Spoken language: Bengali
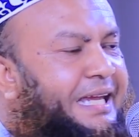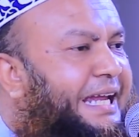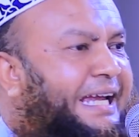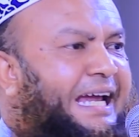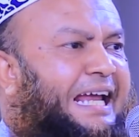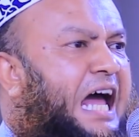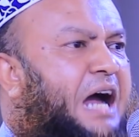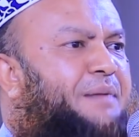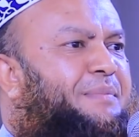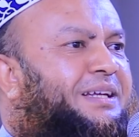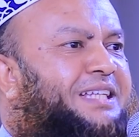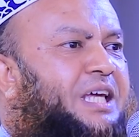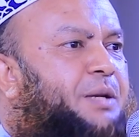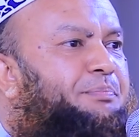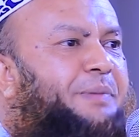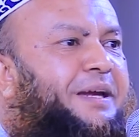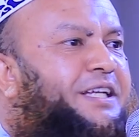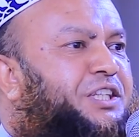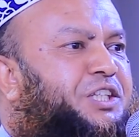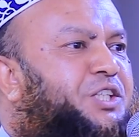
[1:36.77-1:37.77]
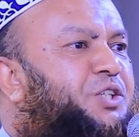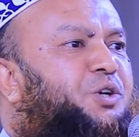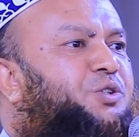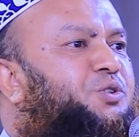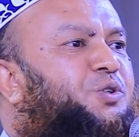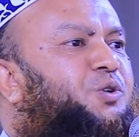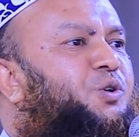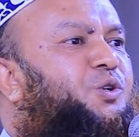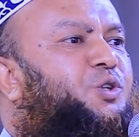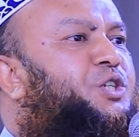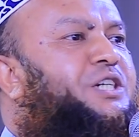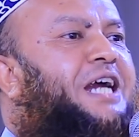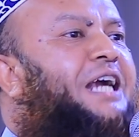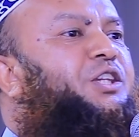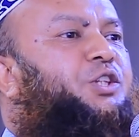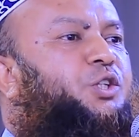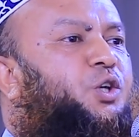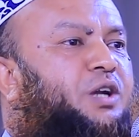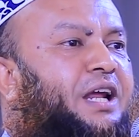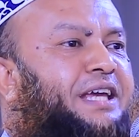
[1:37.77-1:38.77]
এখানে আমাদের ব্যক্তিগত কোনো
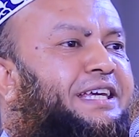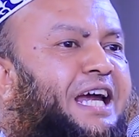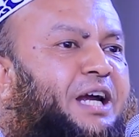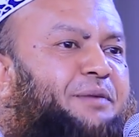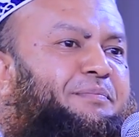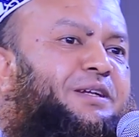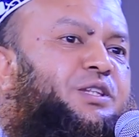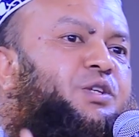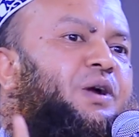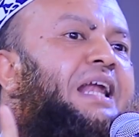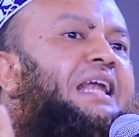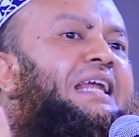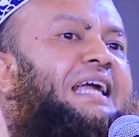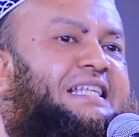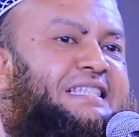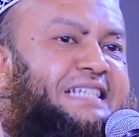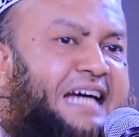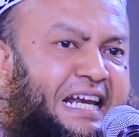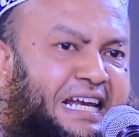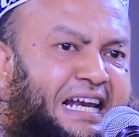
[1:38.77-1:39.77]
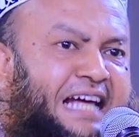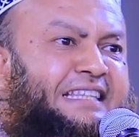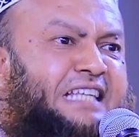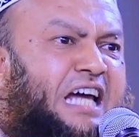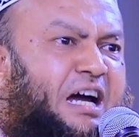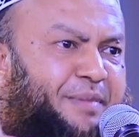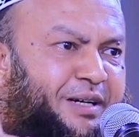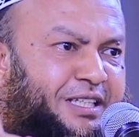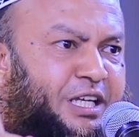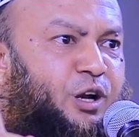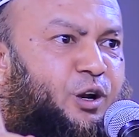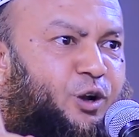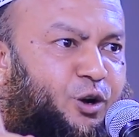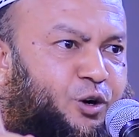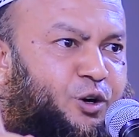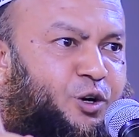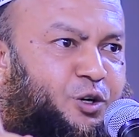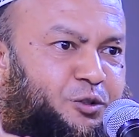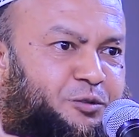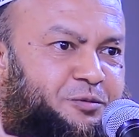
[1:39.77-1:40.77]
স্বার্থ নাই একমাত্র আল্লাহর জান্নাতে আমাদের
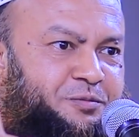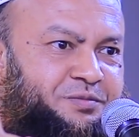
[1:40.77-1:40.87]
লক্ষ্য